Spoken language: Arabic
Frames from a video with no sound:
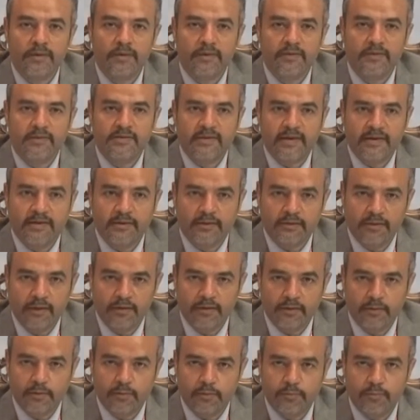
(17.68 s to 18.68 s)
أنا سعيد إن
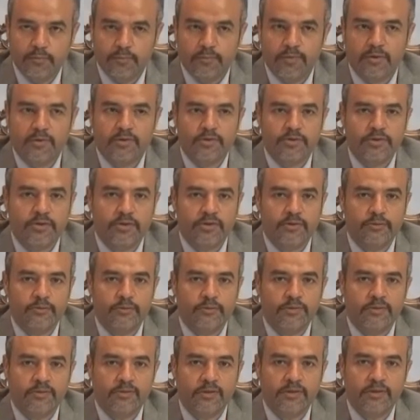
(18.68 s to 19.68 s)
حضراتكم آه،
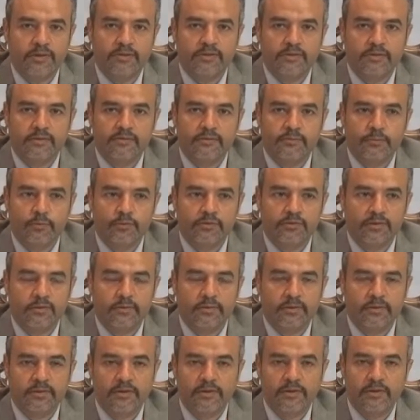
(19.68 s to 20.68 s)
شاركتونا النهاردة في
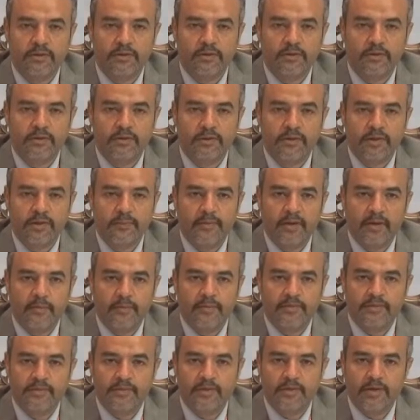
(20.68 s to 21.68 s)
مؤتمر الجمعية
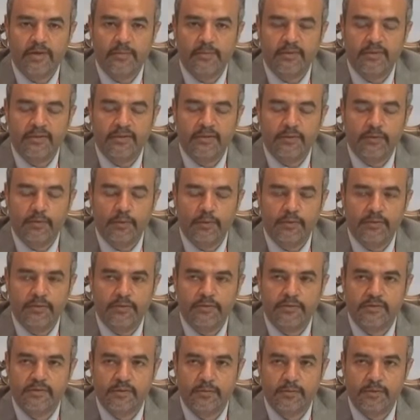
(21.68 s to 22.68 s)
المصرية للبدانة والغدد
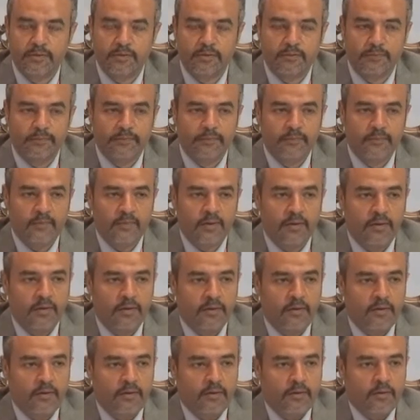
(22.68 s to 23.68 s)
الصماء
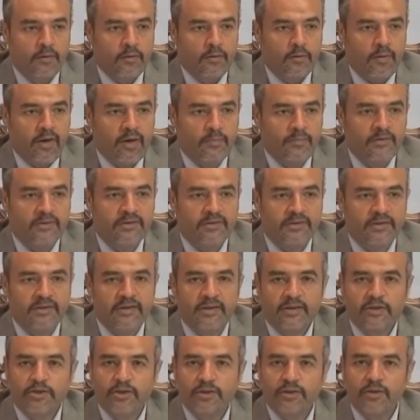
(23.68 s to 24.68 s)
وحبيت إن
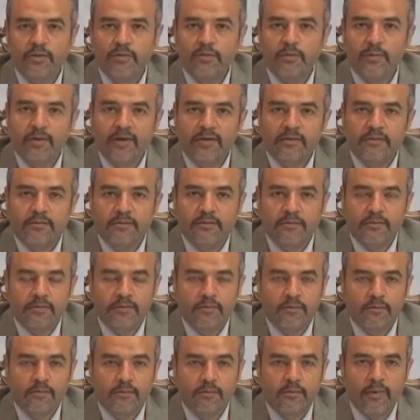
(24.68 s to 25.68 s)
أنا أشارككم عن
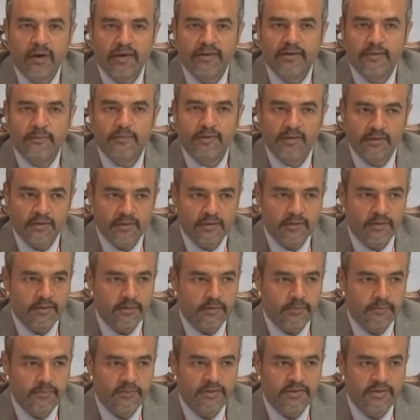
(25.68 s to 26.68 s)
آه، واحدة من
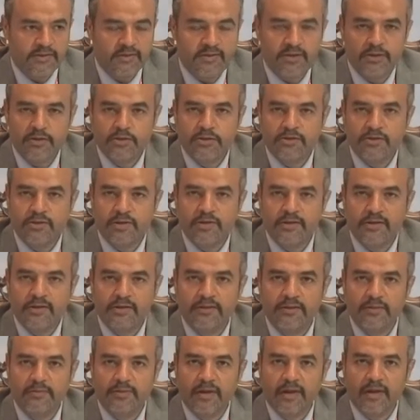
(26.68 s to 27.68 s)
البرزنتيشنز اللي أنا
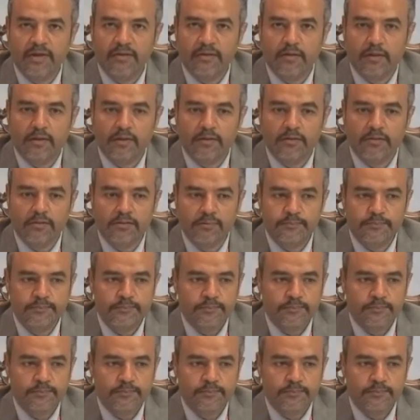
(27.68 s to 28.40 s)
قدمتها النهاردة